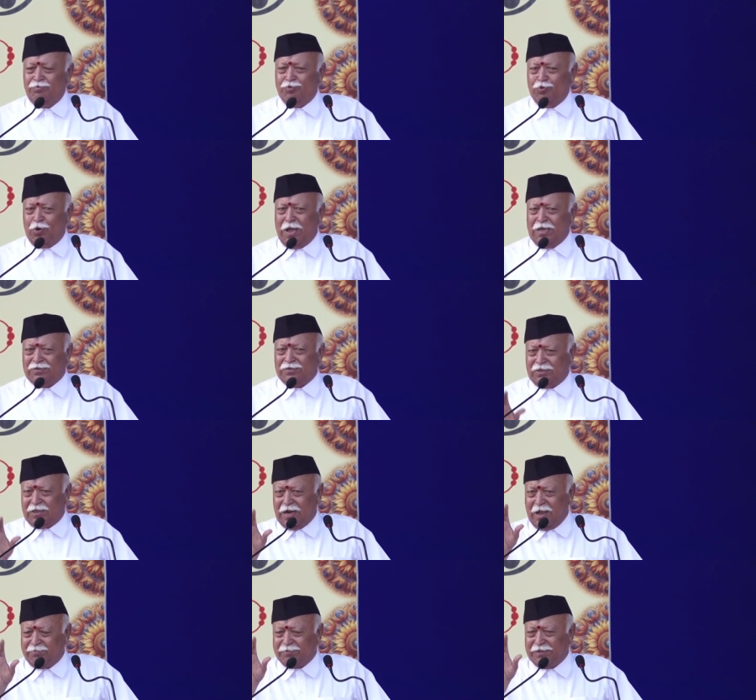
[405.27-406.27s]
पूरा
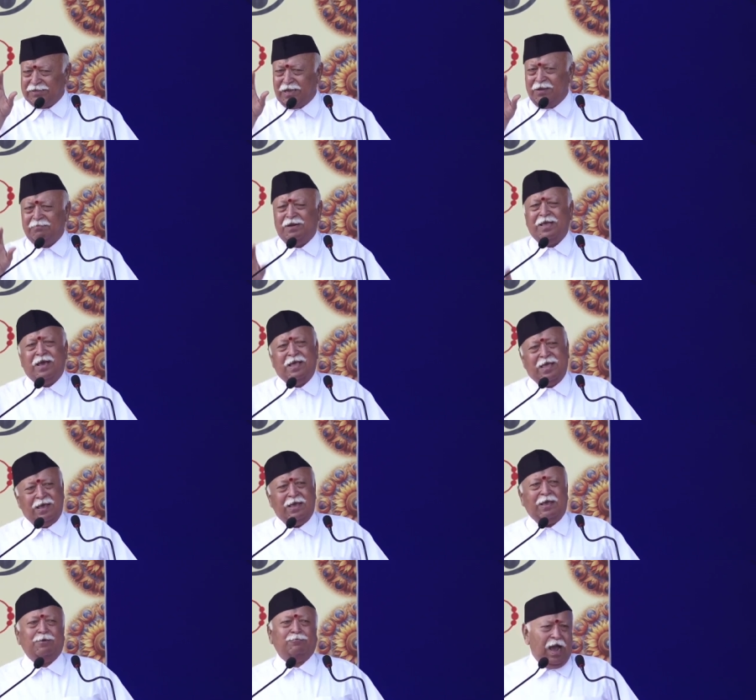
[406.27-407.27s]
चित्र आपके सामने आया
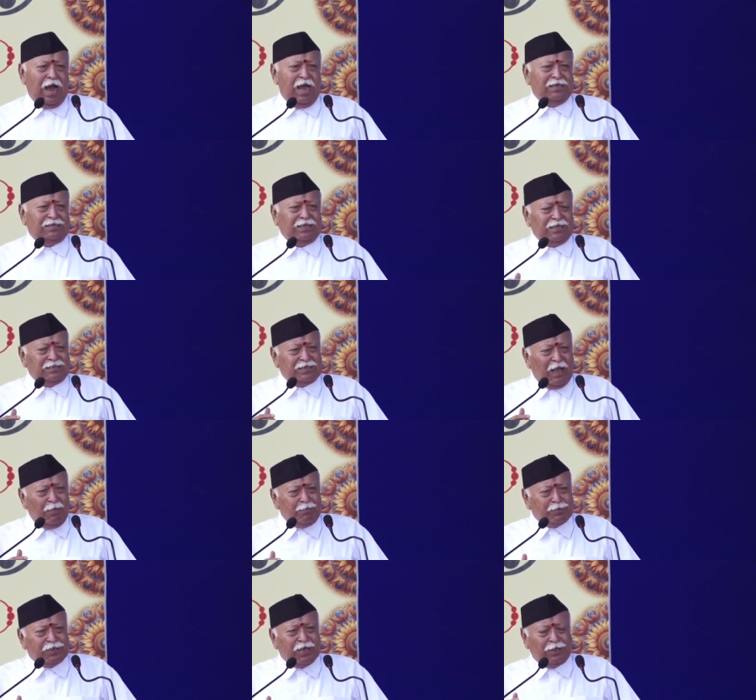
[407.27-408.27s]
है ऐसे
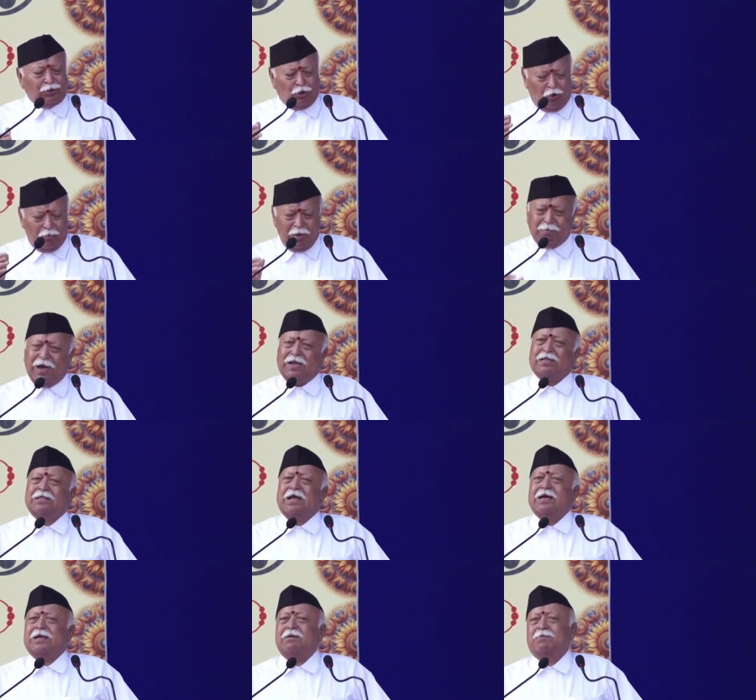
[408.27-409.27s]
सब क्षेत्रों में भारत
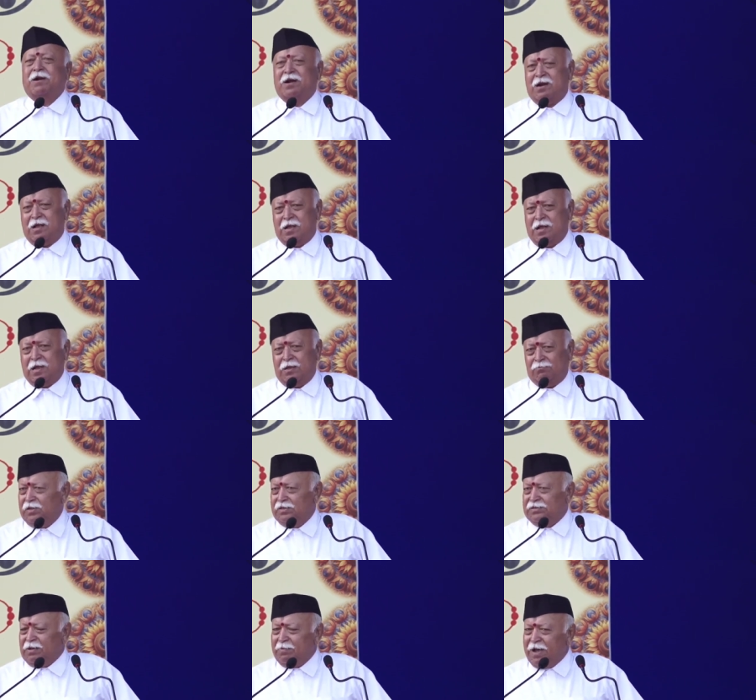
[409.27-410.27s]
आगे बढ़ रहा है
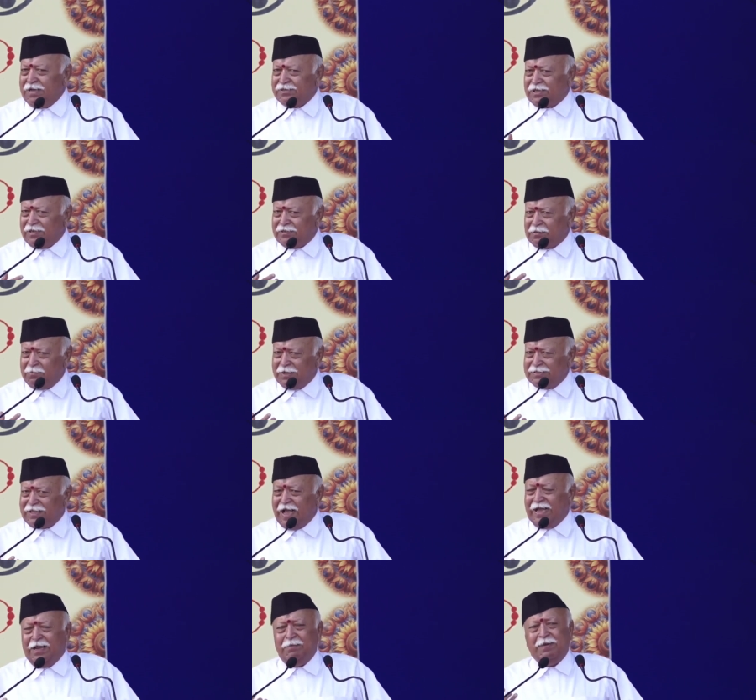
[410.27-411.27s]
समाज की
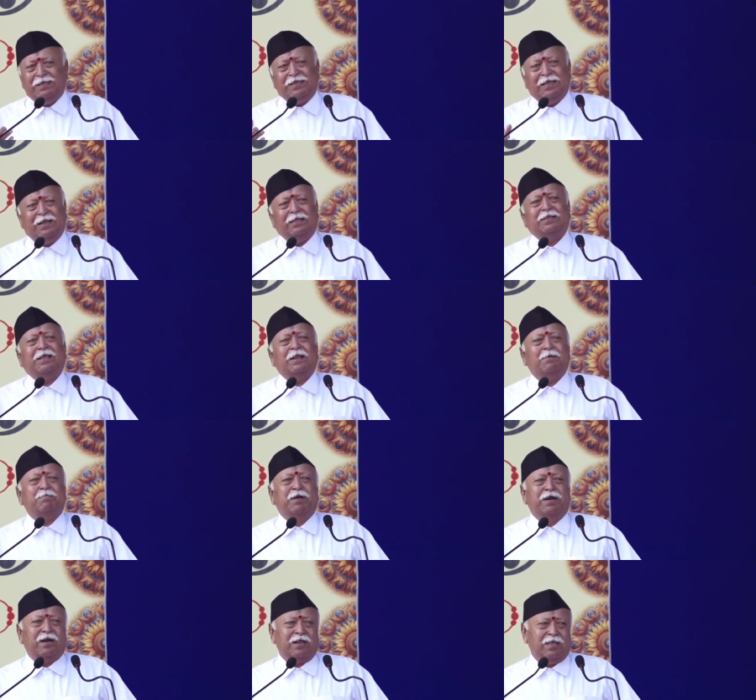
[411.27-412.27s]
समझदारी भी धीरे धीरे
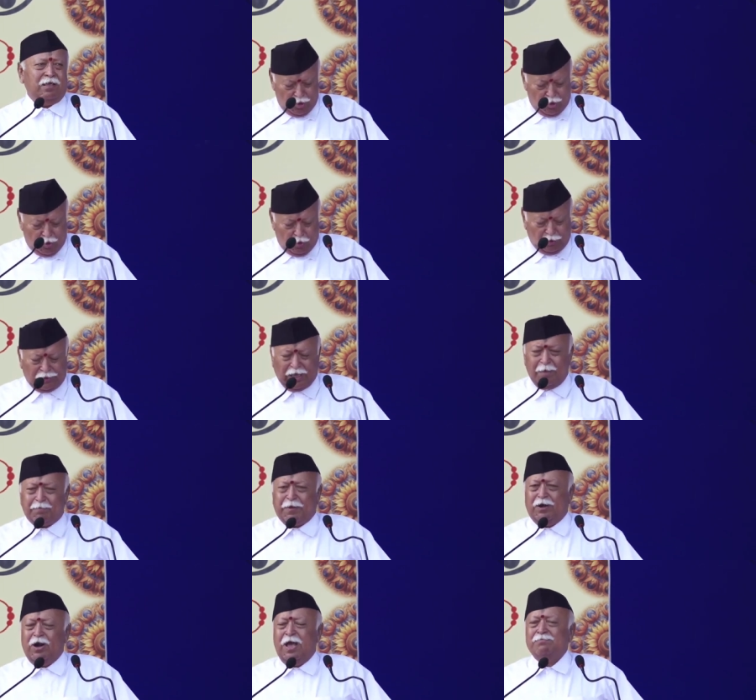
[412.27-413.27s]
बन रही है उसके
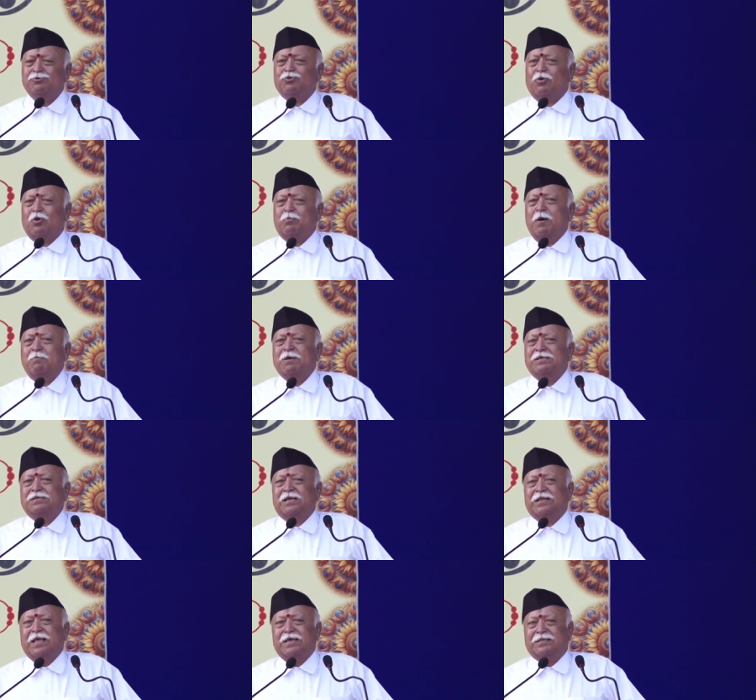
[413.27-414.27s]
परिणाम स्वरूप हम
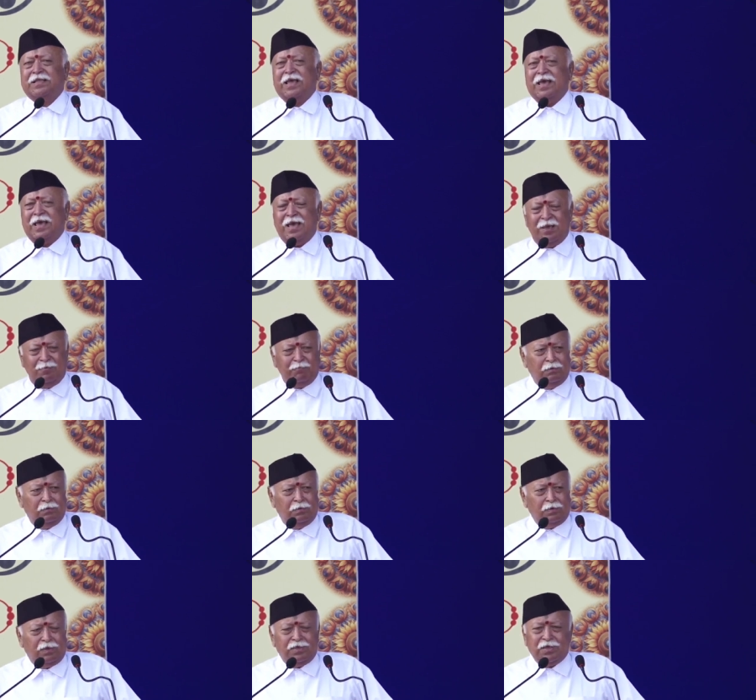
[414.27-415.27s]
ऐसा देखते हैं
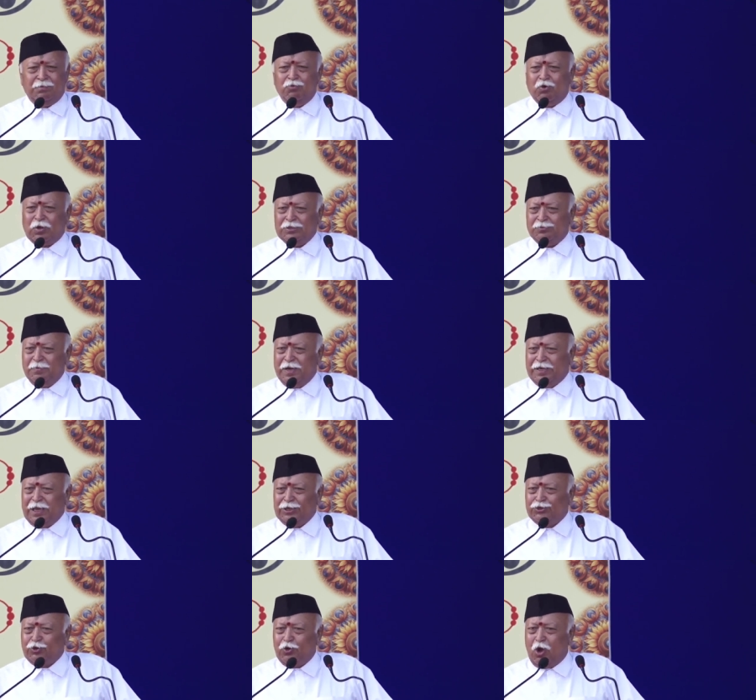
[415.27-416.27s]
कि जम्मू कश्मीर
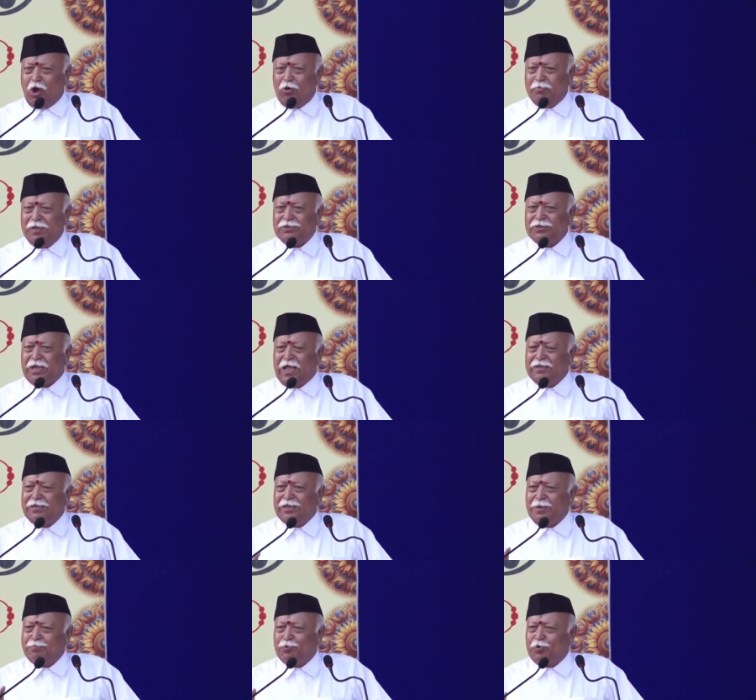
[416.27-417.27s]
के चुनाव भी
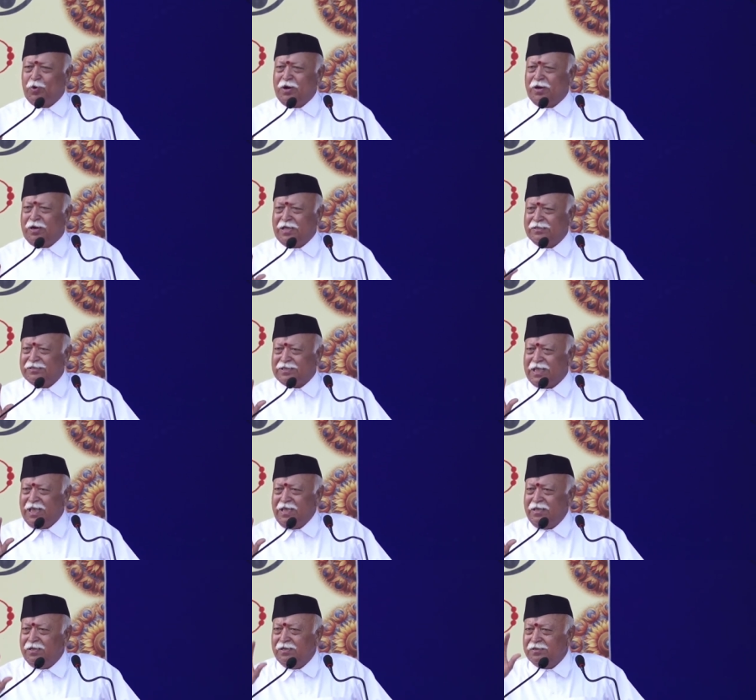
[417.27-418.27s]
शांतिपूर्ण ढंग से
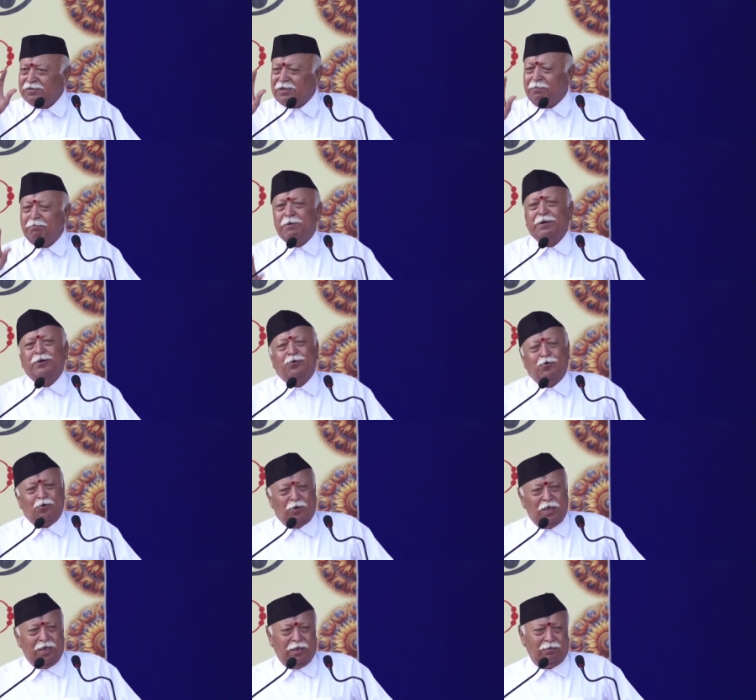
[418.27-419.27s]
संपन्न हो
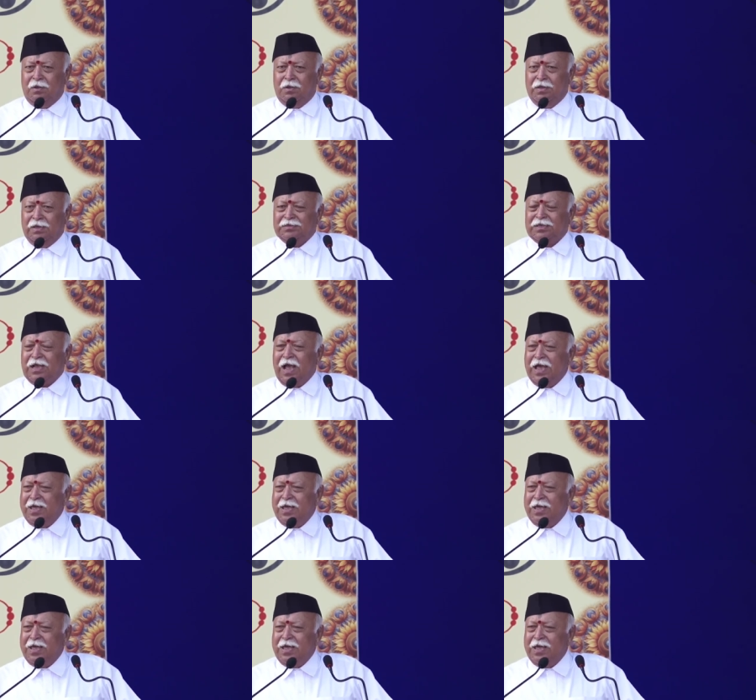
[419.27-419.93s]
गए इसका